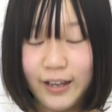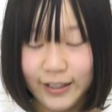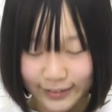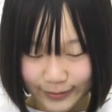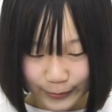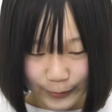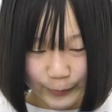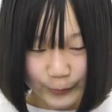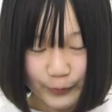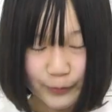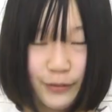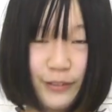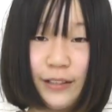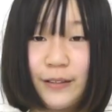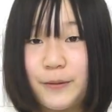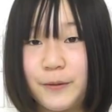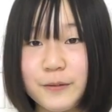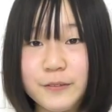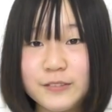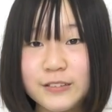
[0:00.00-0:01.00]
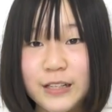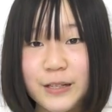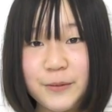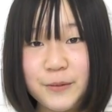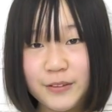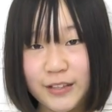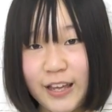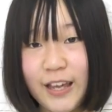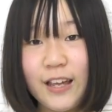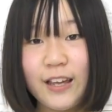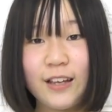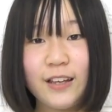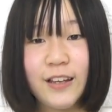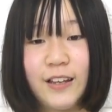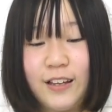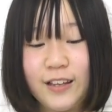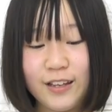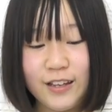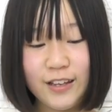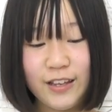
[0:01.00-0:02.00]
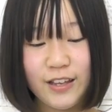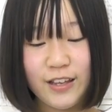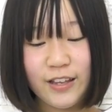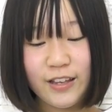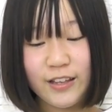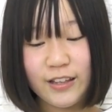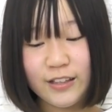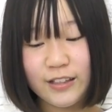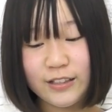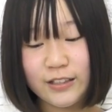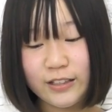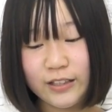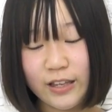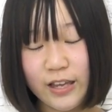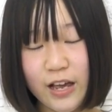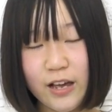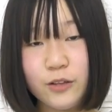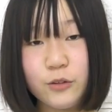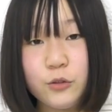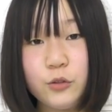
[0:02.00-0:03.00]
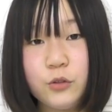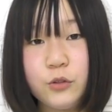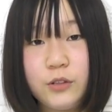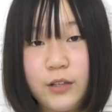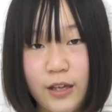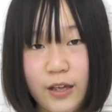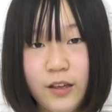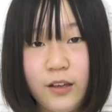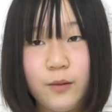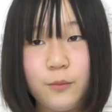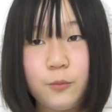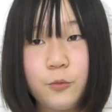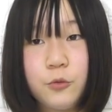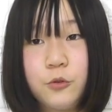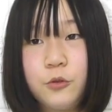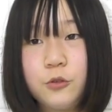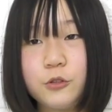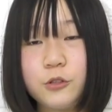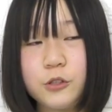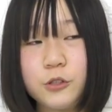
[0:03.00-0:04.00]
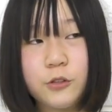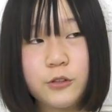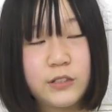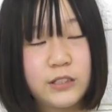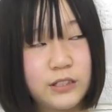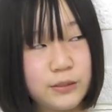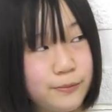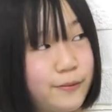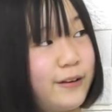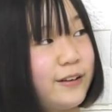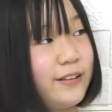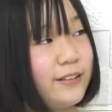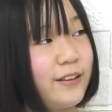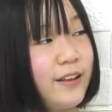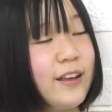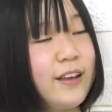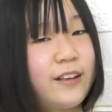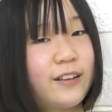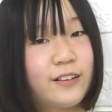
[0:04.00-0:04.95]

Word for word: はいということで今回はねキャンドゥでモノクロ縛りで